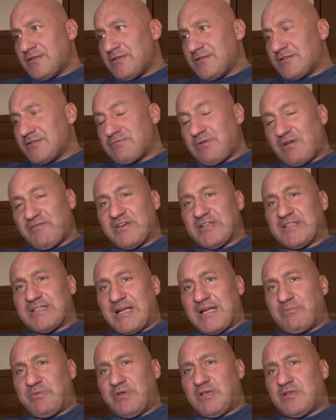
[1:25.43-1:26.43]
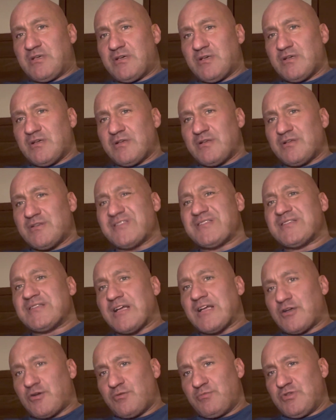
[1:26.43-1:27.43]
Sławek Drabik
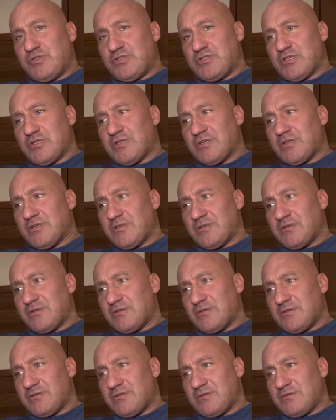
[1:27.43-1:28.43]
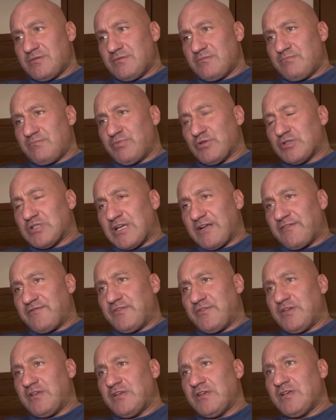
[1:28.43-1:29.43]
znakomicie
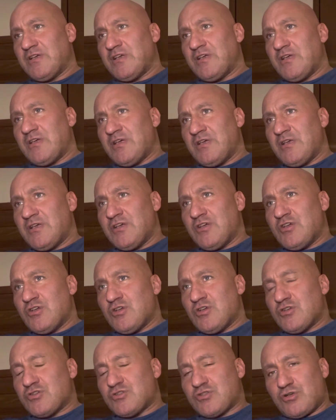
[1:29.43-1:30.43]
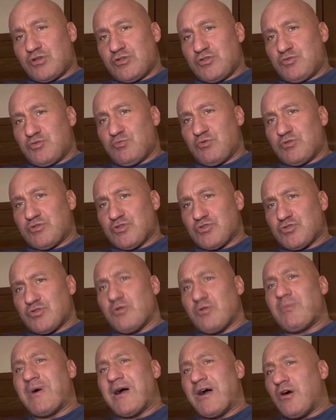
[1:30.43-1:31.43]
potrafi szkolić młodzież. No
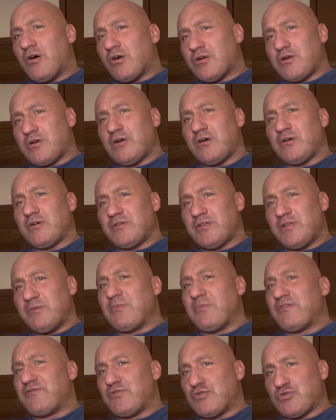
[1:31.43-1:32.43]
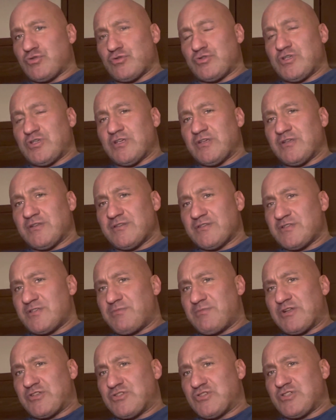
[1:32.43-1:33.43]
ma oko i ma wyczucie.
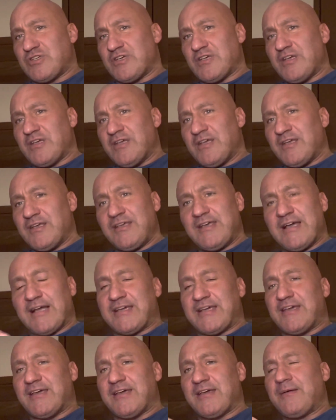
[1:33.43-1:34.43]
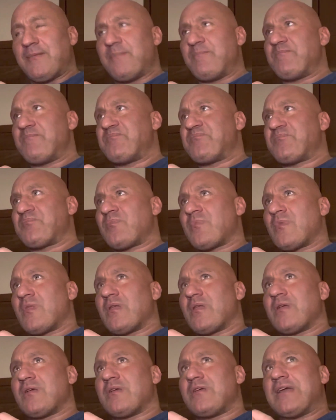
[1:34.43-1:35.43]
Zobaczcie, jakie,
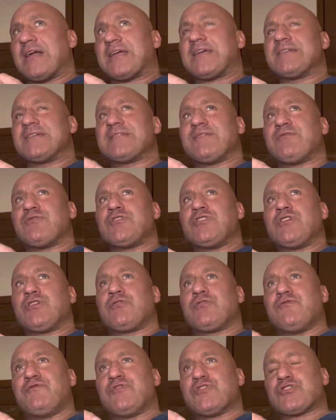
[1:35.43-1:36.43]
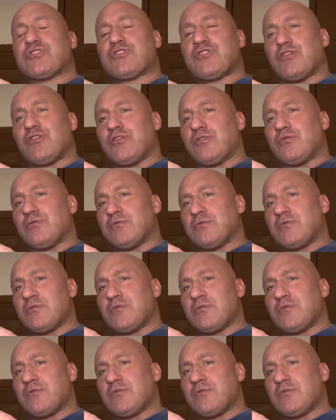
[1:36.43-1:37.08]
jakich zawodników wyszkolił.